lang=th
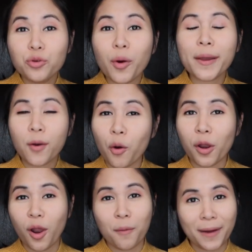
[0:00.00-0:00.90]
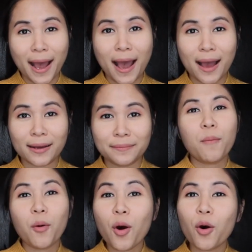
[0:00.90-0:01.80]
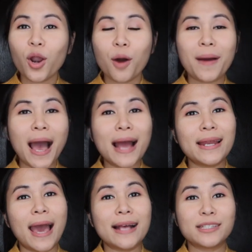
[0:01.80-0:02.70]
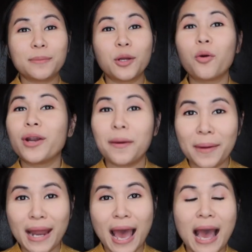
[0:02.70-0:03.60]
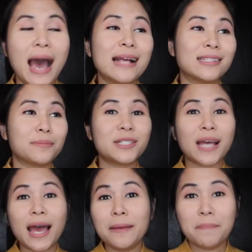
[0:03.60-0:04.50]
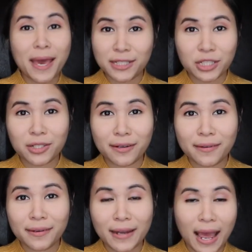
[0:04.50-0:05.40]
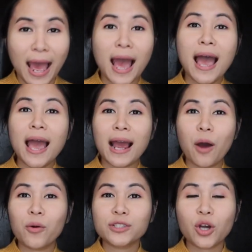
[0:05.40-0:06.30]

ด้วยคนรอบข้าง เพราะว่าคนรอบข้างเนี่ยอาจจะเป็นคนธรรมดา อาจจะไม่ใช่ magician นะคะเขาก็